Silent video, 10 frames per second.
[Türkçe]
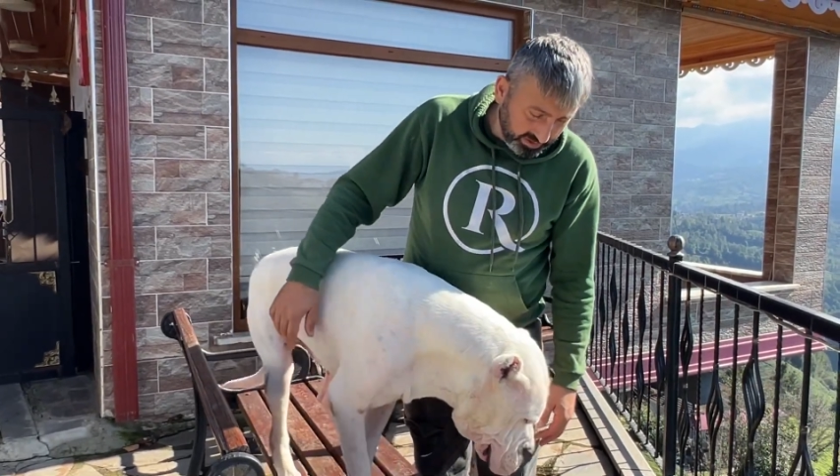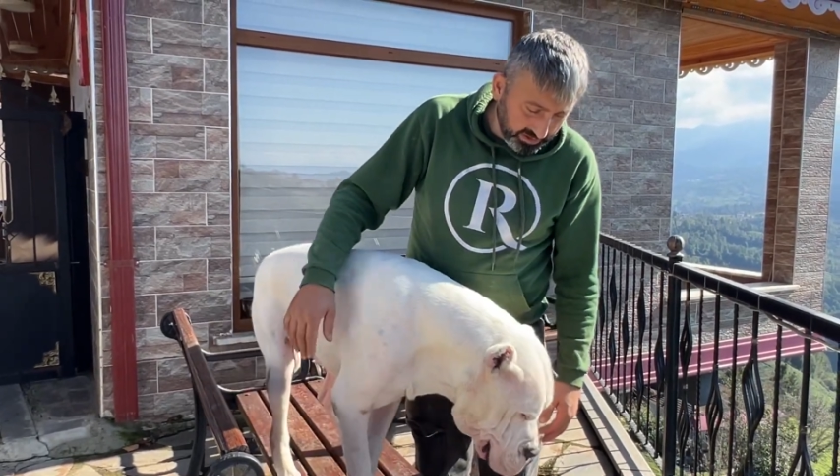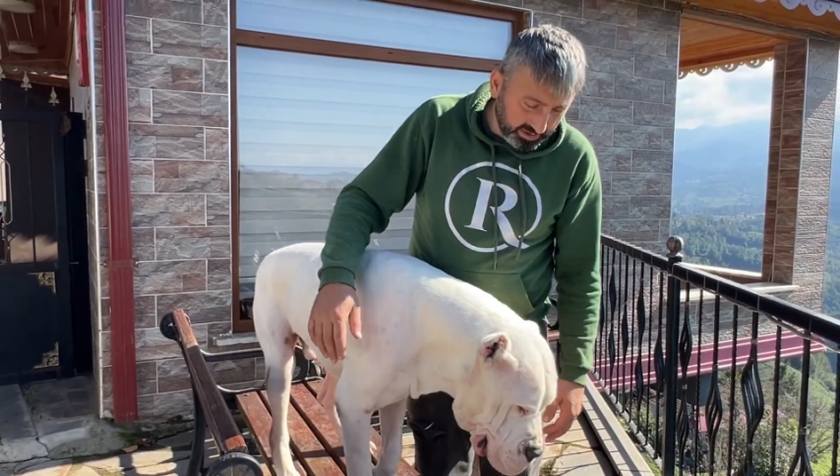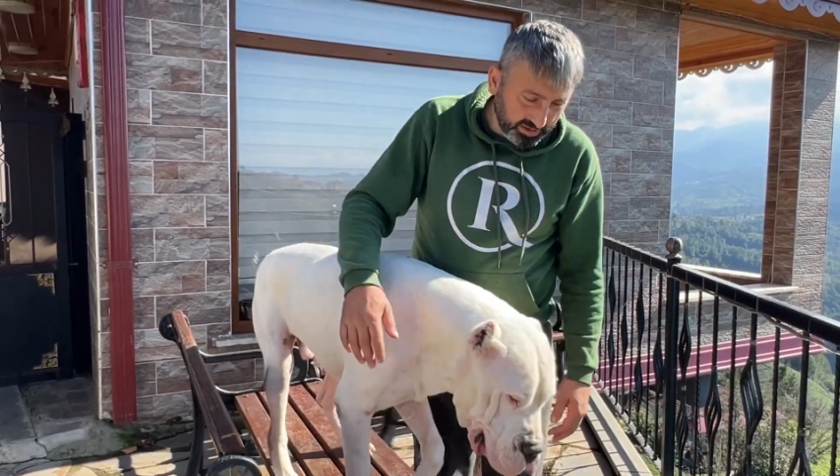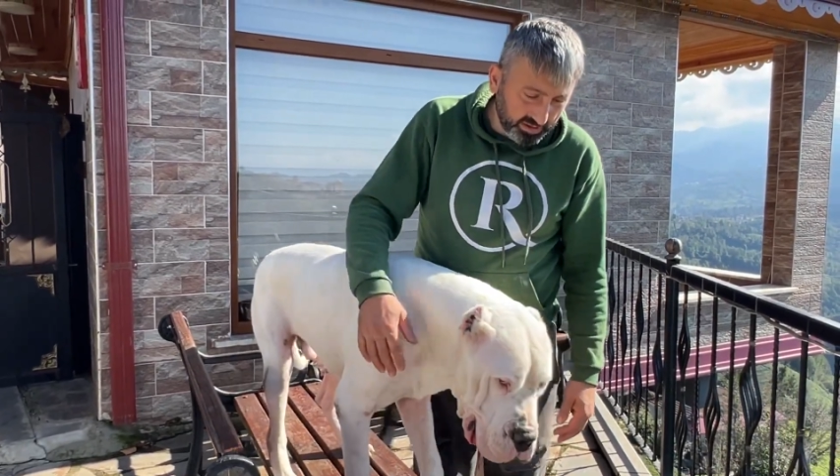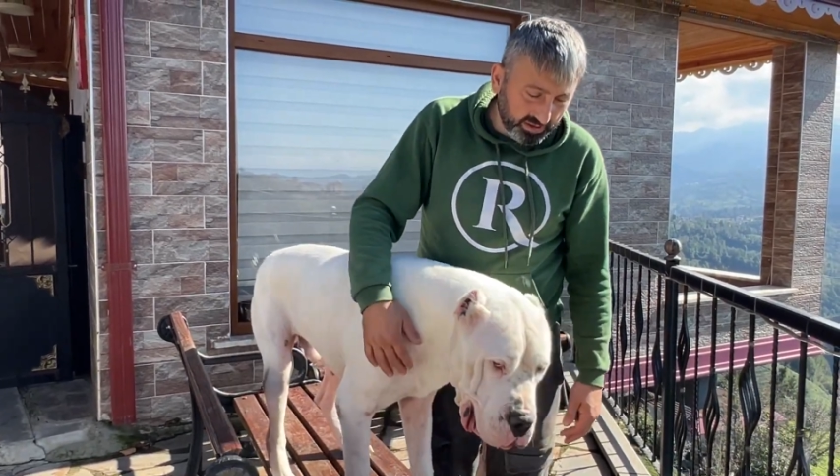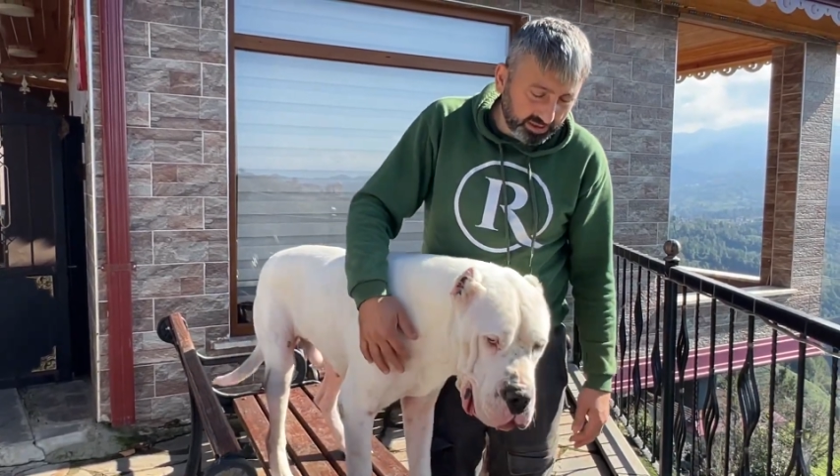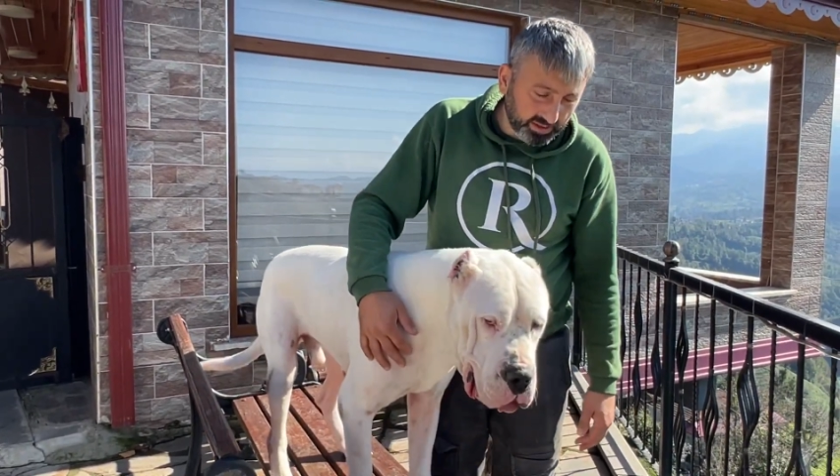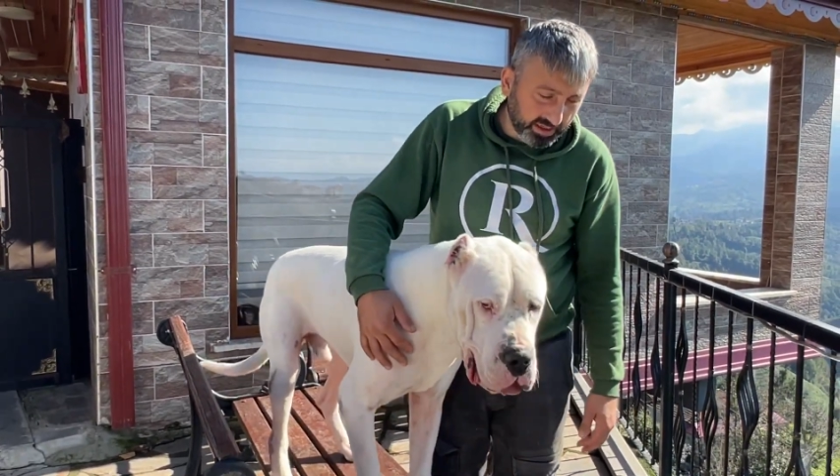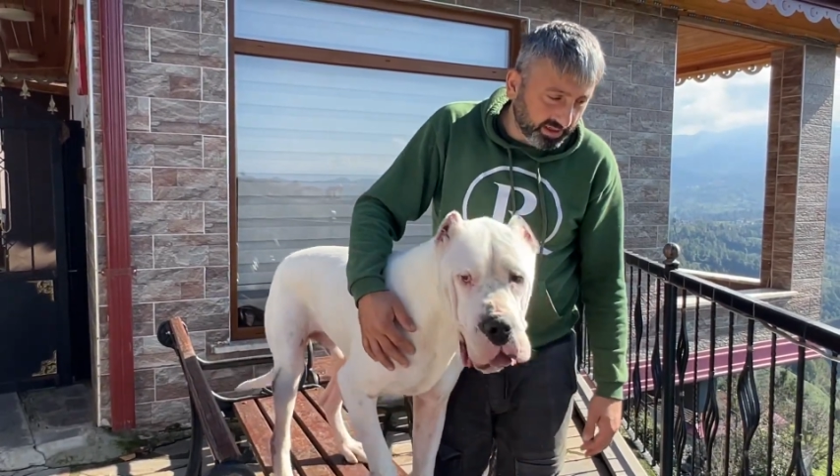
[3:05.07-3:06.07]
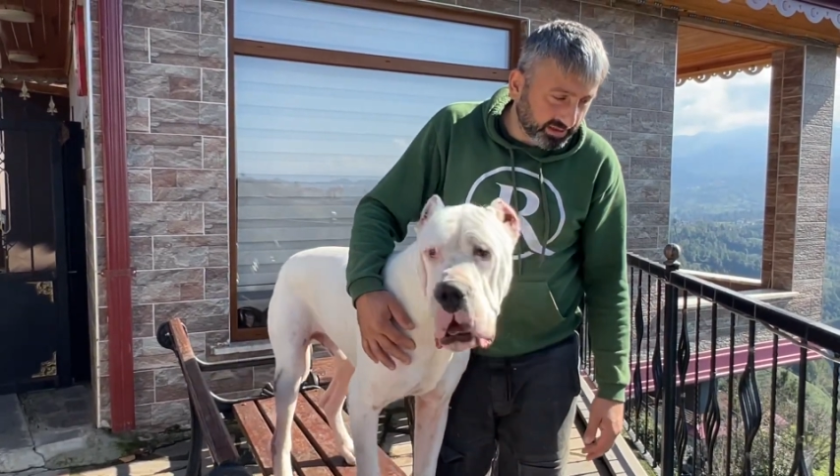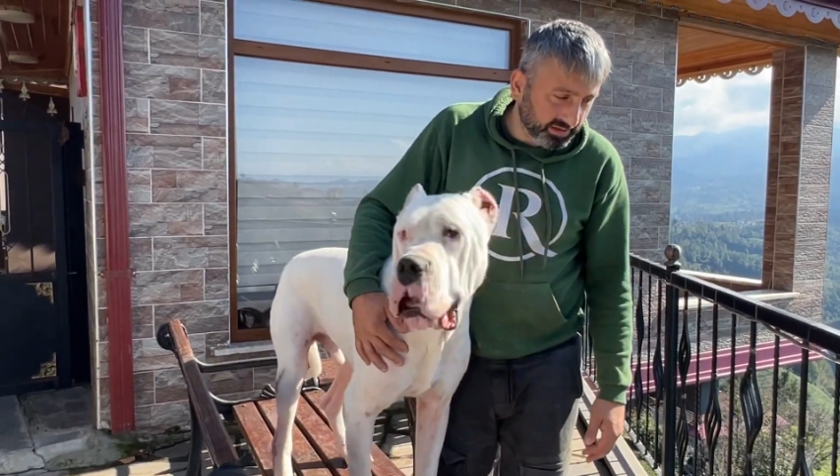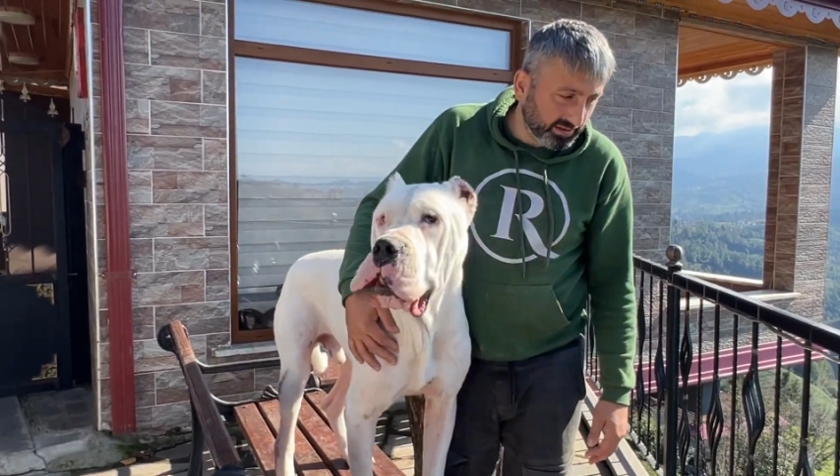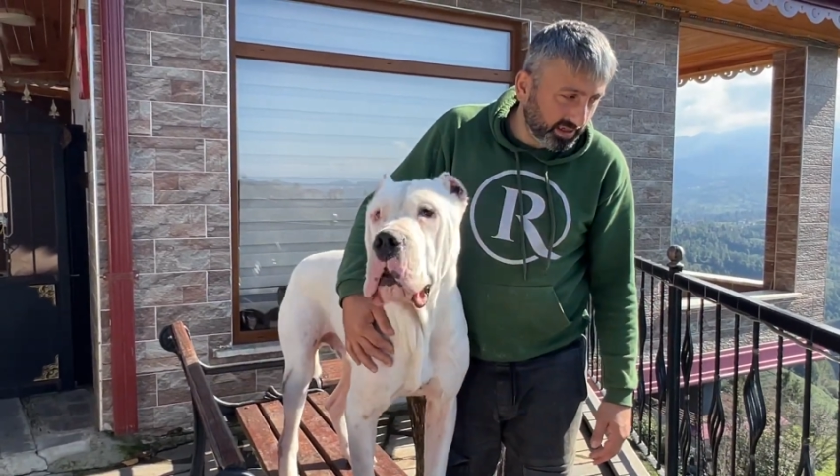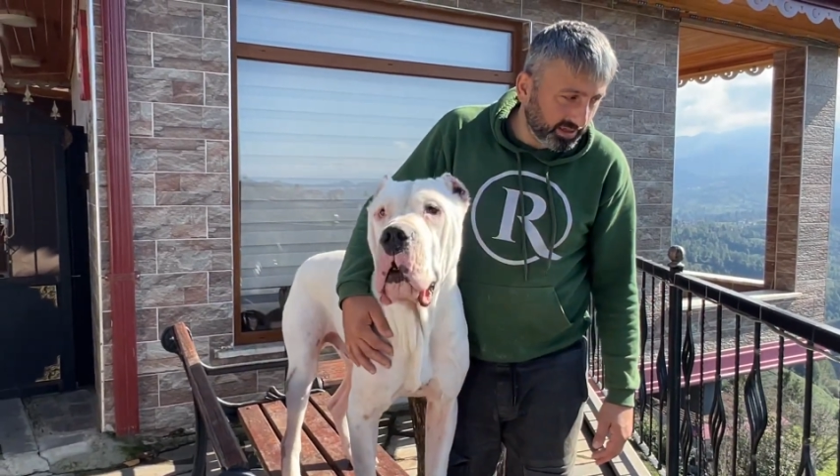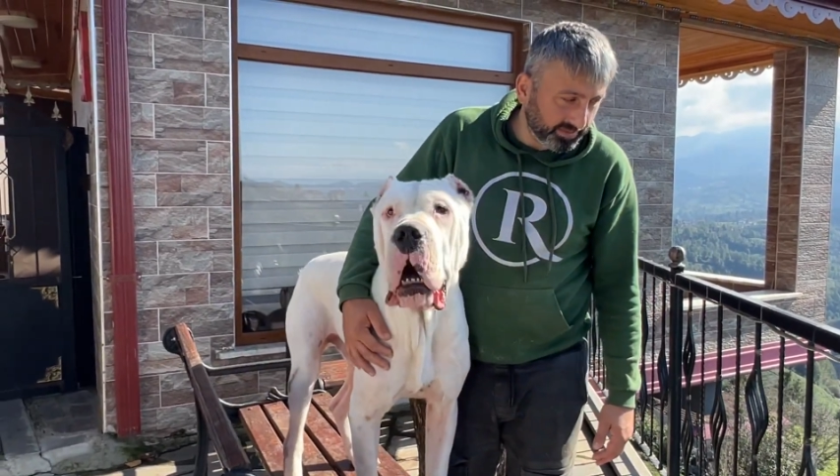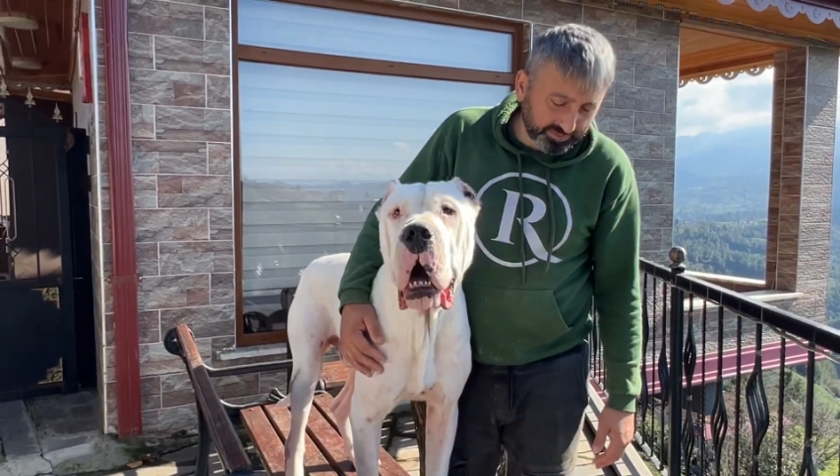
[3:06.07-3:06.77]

Ee, yaz aylarında